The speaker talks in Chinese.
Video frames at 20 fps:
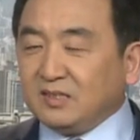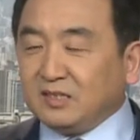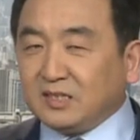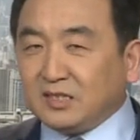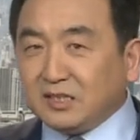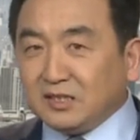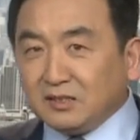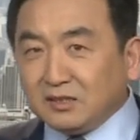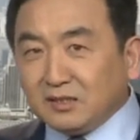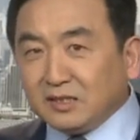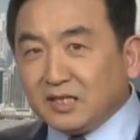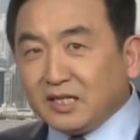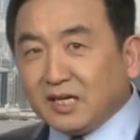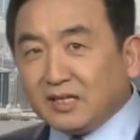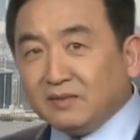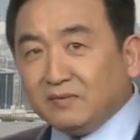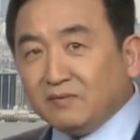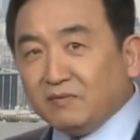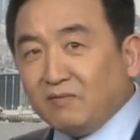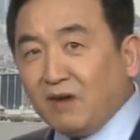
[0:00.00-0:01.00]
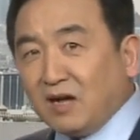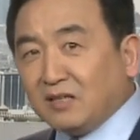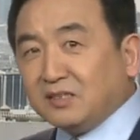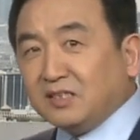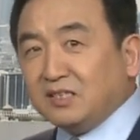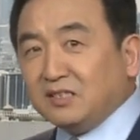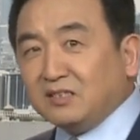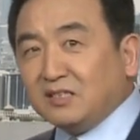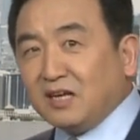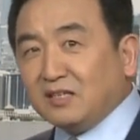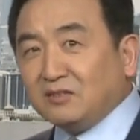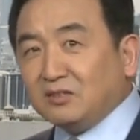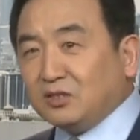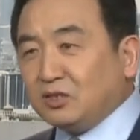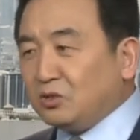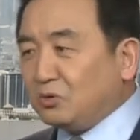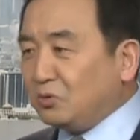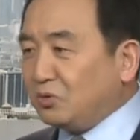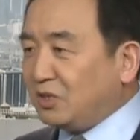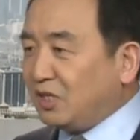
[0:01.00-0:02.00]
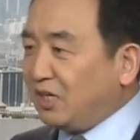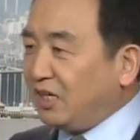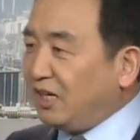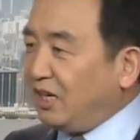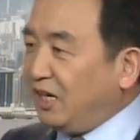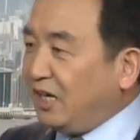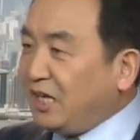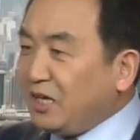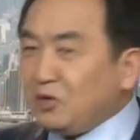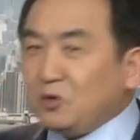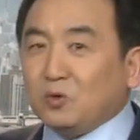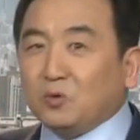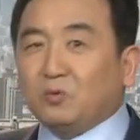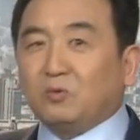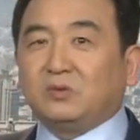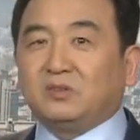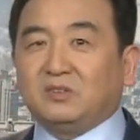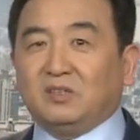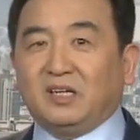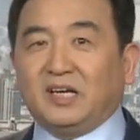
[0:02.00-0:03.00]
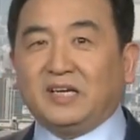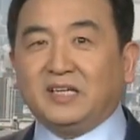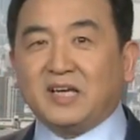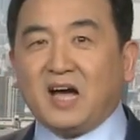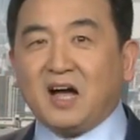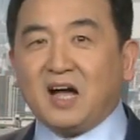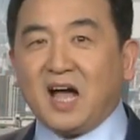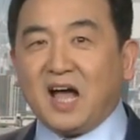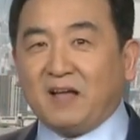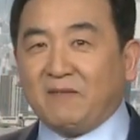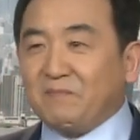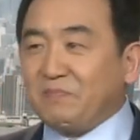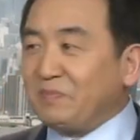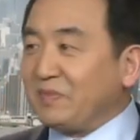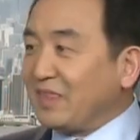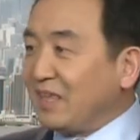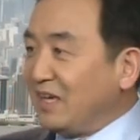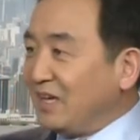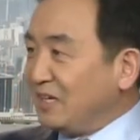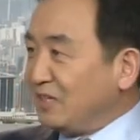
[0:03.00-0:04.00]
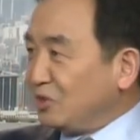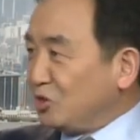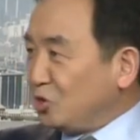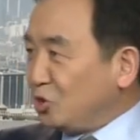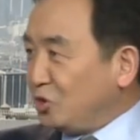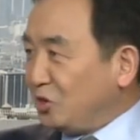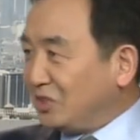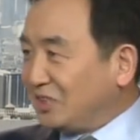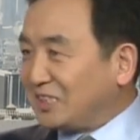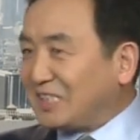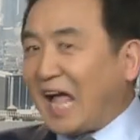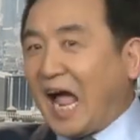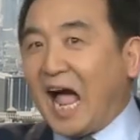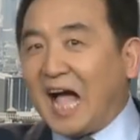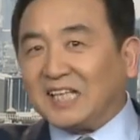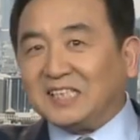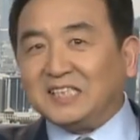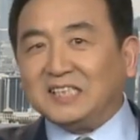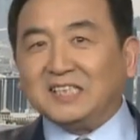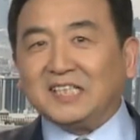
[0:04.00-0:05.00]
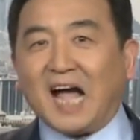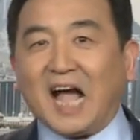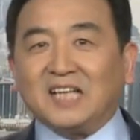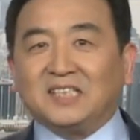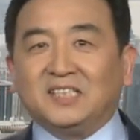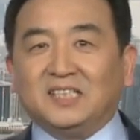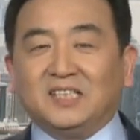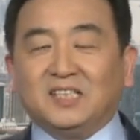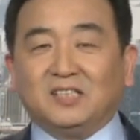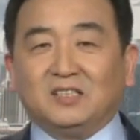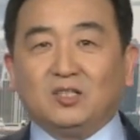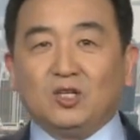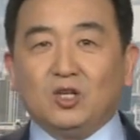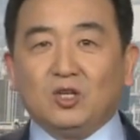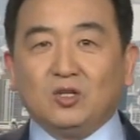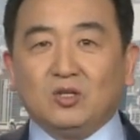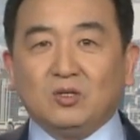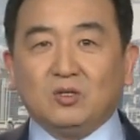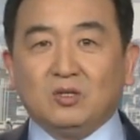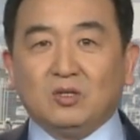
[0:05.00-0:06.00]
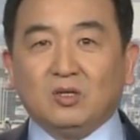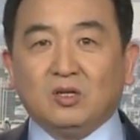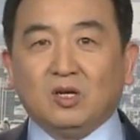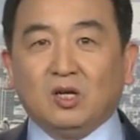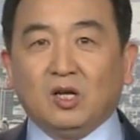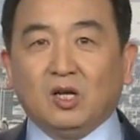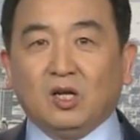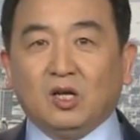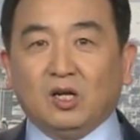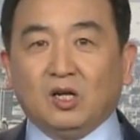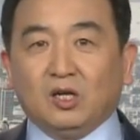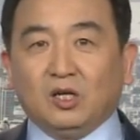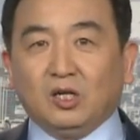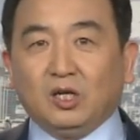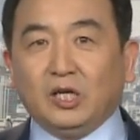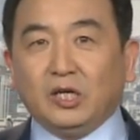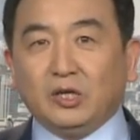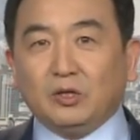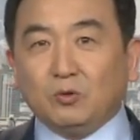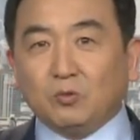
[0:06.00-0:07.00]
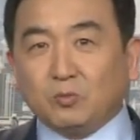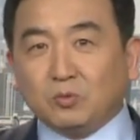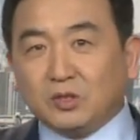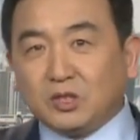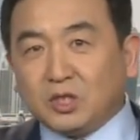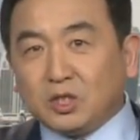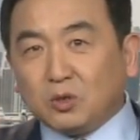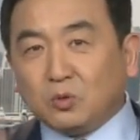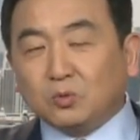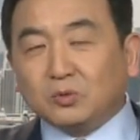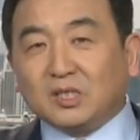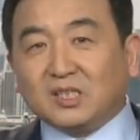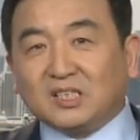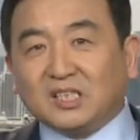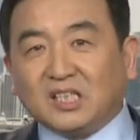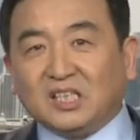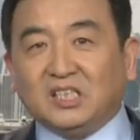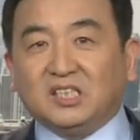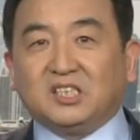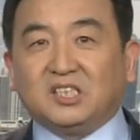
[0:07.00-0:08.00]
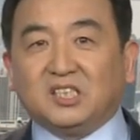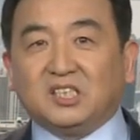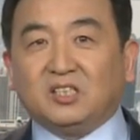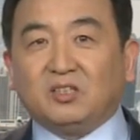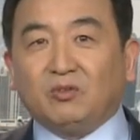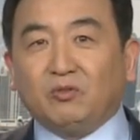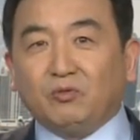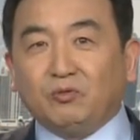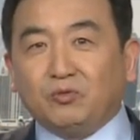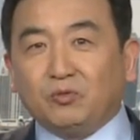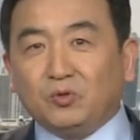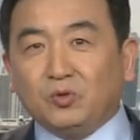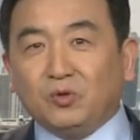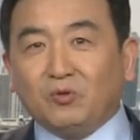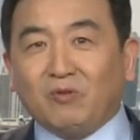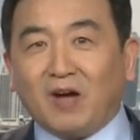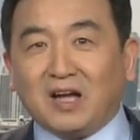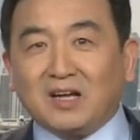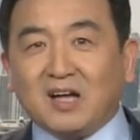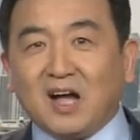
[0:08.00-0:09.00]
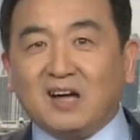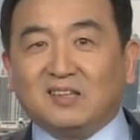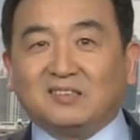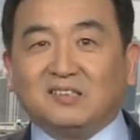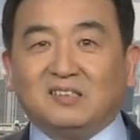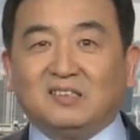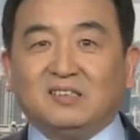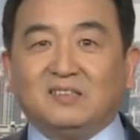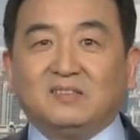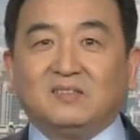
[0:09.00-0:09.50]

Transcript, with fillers: 今天王岐山就可以利用雷洋案去打击那些利用旧的体制负隅顽抗的人。